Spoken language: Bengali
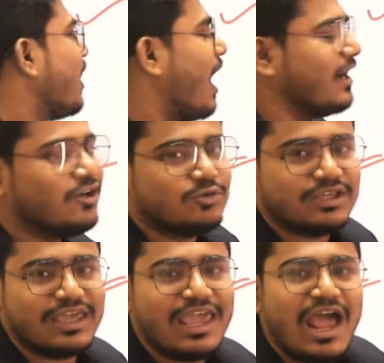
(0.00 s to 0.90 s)
তোমার আঠেরো
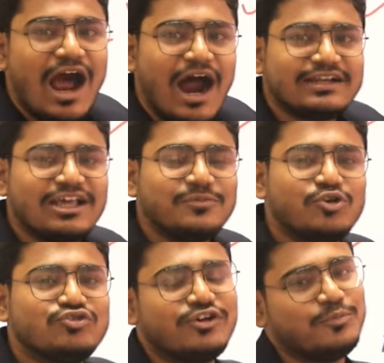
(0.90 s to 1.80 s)
থেকে আঠাশ
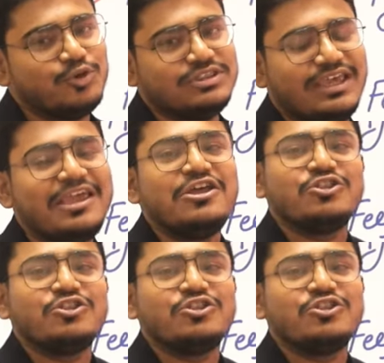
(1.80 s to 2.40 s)
বছরের মধ্যে